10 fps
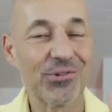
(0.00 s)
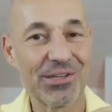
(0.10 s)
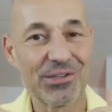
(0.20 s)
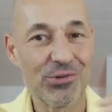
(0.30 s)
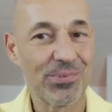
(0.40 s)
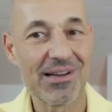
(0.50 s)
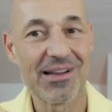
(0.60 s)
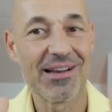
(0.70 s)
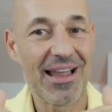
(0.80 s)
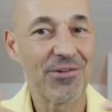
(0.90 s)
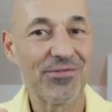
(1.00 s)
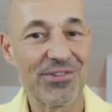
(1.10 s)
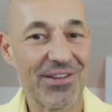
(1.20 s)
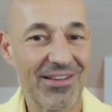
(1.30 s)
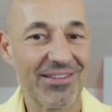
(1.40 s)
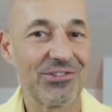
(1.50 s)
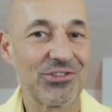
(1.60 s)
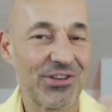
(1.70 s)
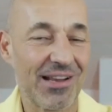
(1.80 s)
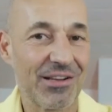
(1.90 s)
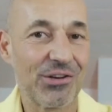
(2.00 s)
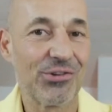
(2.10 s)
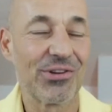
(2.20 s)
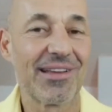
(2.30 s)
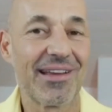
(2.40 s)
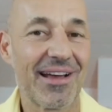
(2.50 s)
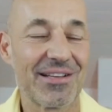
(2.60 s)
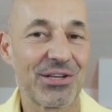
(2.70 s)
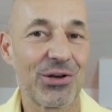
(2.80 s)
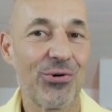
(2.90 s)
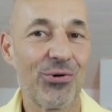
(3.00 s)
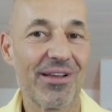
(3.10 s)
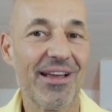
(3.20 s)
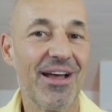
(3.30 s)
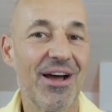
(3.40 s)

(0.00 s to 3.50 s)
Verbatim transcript: wo wir drüber laufen dann anstelle glühende heiße Kohle.